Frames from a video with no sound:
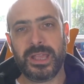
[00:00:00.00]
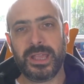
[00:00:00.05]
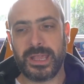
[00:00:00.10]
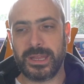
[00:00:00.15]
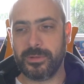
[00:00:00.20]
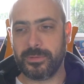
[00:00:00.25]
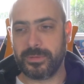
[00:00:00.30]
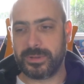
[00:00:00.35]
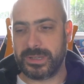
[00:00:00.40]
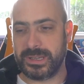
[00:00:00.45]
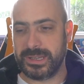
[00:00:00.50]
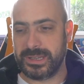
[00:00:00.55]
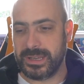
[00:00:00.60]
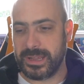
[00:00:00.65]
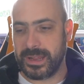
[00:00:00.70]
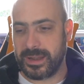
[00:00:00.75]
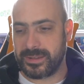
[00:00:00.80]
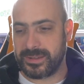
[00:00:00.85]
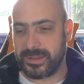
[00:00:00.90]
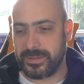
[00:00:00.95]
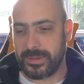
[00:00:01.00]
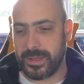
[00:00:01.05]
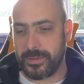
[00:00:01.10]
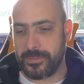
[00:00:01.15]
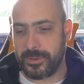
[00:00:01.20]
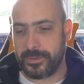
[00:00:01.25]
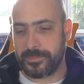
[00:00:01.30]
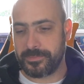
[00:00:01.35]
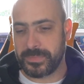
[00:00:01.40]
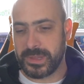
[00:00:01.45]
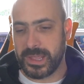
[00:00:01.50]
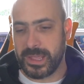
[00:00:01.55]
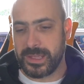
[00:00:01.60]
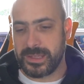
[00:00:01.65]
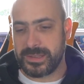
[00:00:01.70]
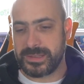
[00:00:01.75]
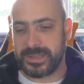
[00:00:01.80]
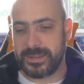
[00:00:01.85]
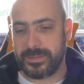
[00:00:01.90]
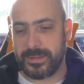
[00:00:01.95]
Et donc l'idéal, c'est vraiment,
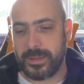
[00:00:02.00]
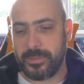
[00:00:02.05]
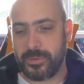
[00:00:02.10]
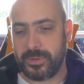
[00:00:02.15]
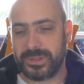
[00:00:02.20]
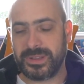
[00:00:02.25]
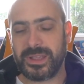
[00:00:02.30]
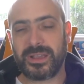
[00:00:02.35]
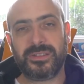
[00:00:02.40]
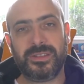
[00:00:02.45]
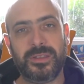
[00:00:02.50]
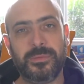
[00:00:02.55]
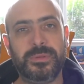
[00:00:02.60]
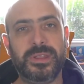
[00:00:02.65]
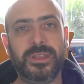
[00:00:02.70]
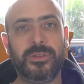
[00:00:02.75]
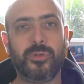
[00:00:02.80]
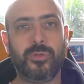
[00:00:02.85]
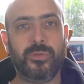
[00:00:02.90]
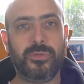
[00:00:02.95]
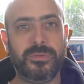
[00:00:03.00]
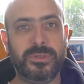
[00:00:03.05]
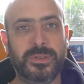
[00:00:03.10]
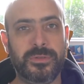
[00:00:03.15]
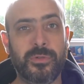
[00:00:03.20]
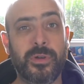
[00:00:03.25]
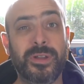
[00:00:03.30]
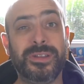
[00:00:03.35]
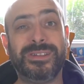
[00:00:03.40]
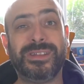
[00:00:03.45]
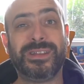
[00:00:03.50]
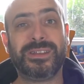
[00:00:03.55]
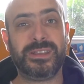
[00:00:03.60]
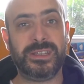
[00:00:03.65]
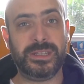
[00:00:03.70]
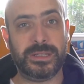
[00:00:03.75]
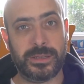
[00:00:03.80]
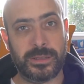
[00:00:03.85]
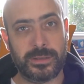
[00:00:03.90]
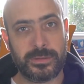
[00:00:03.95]
c'est vraiment d'accepter que le vivant est un
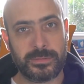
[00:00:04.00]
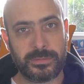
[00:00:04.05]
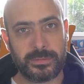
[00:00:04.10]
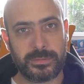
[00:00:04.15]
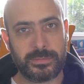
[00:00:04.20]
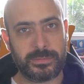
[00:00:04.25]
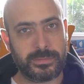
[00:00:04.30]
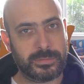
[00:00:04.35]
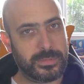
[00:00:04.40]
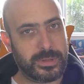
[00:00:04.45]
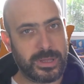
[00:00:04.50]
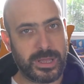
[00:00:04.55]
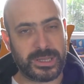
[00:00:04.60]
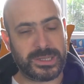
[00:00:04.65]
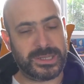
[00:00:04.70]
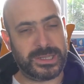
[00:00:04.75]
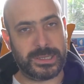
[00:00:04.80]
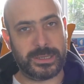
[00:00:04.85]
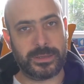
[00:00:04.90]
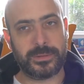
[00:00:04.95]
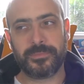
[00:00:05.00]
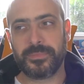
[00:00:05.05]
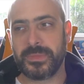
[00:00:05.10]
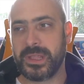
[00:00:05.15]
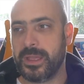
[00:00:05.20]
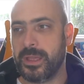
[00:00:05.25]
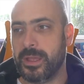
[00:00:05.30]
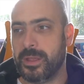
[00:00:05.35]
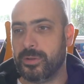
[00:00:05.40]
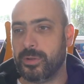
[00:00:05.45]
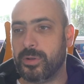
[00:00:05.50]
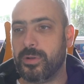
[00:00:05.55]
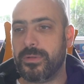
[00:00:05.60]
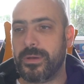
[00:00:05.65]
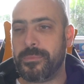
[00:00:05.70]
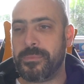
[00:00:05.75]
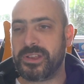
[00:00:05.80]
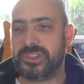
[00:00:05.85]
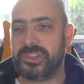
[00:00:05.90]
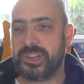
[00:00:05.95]
guide, un guide. Donc on
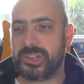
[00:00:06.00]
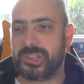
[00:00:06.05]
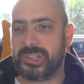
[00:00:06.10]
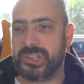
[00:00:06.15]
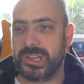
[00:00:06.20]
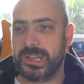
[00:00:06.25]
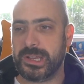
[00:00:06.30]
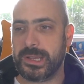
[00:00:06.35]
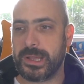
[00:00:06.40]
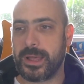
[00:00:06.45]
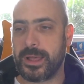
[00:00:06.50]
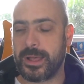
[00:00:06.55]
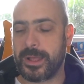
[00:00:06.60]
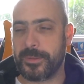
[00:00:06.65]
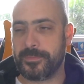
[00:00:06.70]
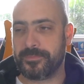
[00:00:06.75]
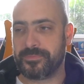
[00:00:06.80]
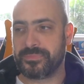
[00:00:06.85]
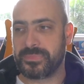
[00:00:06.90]
va pas chercher à,